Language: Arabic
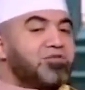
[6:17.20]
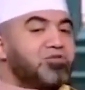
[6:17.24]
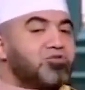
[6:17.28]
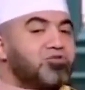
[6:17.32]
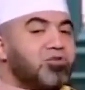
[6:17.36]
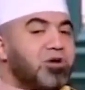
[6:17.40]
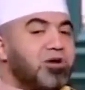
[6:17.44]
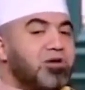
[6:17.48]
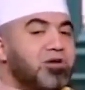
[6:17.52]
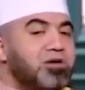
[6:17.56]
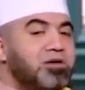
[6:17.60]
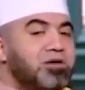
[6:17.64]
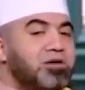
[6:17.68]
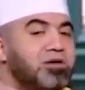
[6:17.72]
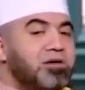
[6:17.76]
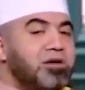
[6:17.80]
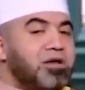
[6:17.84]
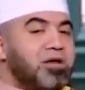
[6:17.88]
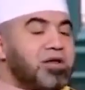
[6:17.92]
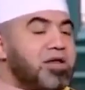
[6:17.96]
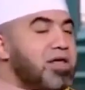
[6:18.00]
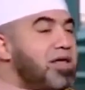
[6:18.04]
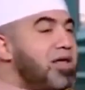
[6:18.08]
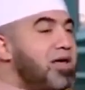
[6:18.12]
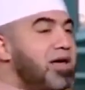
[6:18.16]
طبعا. الصغير
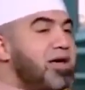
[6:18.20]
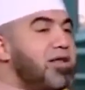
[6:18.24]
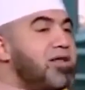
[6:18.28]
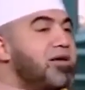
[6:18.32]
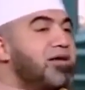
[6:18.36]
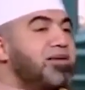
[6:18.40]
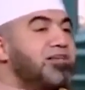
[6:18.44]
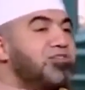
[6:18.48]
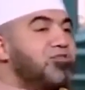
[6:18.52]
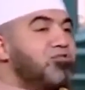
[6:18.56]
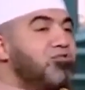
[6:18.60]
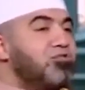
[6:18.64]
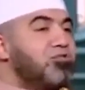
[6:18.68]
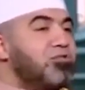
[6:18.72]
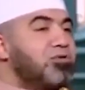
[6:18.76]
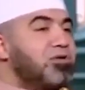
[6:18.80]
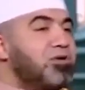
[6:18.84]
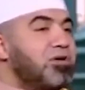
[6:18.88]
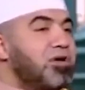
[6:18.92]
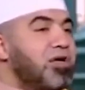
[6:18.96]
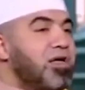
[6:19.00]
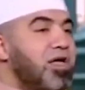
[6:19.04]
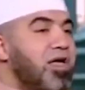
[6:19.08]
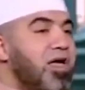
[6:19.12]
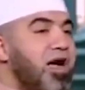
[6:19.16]
ليه انا كزوج
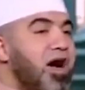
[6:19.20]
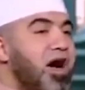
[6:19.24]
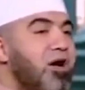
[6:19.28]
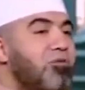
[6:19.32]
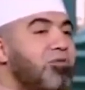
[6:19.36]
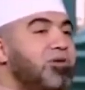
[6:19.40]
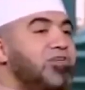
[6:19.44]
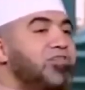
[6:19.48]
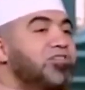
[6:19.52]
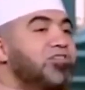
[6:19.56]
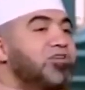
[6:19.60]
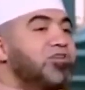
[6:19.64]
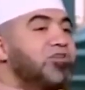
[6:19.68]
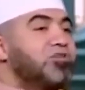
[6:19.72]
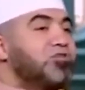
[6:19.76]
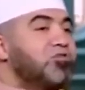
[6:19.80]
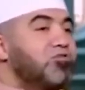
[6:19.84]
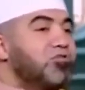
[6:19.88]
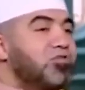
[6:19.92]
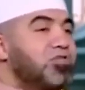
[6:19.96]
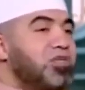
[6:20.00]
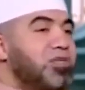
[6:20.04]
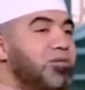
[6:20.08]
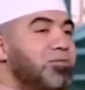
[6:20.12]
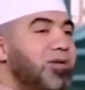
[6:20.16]
اوصل
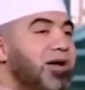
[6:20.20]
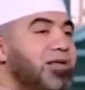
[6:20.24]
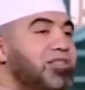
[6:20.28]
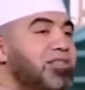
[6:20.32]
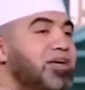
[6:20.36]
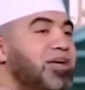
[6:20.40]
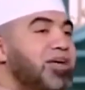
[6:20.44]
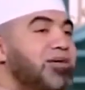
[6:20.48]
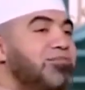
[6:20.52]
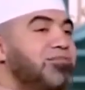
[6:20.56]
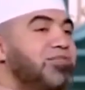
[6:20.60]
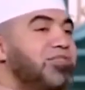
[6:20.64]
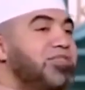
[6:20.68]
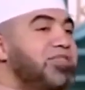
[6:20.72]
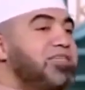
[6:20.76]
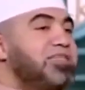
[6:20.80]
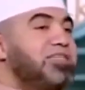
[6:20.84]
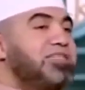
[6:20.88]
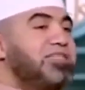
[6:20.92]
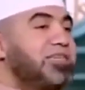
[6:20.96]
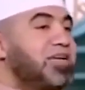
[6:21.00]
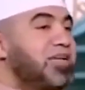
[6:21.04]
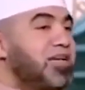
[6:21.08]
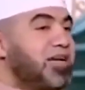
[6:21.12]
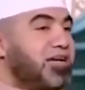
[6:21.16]
زوجتي بعد
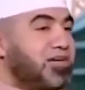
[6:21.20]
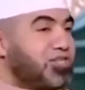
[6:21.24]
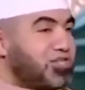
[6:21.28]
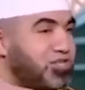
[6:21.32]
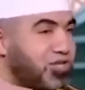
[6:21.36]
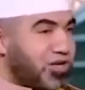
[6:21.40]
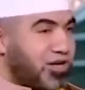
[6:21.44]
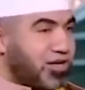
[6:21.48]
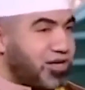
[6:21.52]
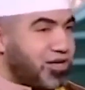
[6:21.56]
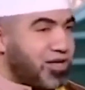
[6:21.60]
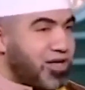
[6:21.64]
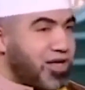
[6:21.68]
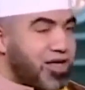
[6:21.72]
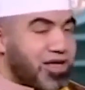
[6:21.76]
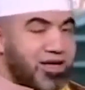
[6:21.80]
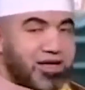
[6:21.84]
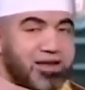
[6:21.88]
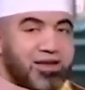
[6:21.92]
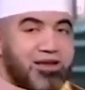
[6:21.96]
خمسين سنه عشره مم.